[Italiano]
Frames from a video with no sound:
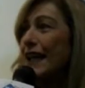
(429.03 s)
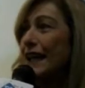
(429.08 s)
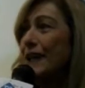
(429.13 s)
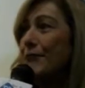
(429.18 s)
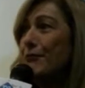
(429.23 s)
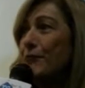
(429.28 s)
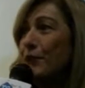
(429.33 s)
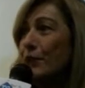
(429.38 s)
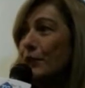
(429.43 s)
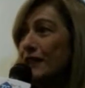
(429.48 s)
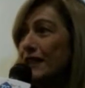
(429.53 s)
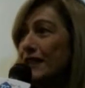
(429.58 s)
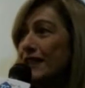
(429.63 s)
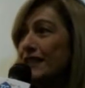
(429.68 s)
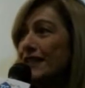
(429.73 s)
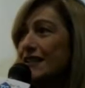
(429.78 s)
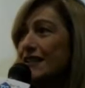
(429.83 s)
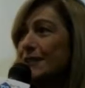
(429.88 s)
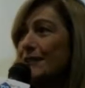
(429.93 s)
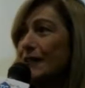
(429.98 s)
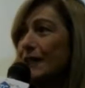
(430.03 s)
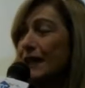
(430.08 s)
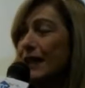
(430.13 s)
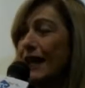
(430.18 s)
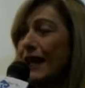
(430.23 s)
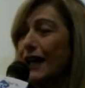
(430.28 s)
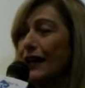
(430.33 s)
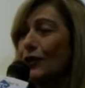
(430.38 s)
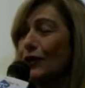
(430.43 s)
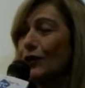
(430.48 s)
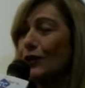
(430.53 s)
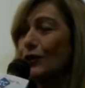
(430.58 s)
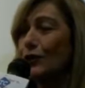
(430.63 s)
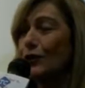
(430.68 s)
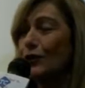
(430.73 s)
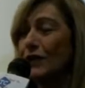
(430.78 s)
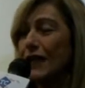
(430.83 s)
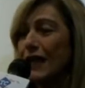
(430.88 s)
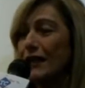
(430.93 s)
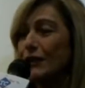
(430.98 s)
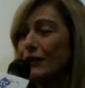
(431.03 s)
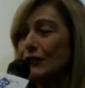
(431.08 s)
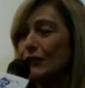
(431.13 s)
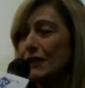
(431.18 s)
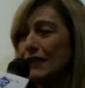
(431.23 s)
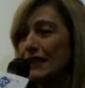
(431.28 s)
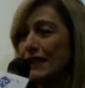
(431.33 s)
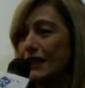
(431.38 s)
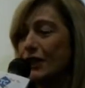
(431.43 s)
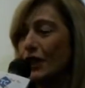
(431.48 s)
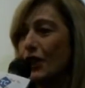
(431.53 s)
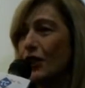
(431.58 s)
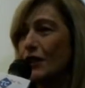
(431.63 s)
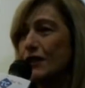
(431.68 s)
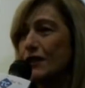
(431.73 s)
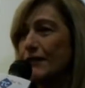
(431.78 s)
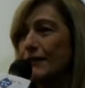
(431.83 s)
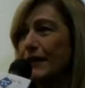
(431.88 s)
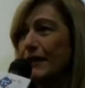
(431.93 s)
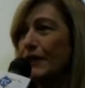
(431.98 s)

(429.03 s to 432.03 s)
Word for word: in moltissimi hanno notato questa cosa,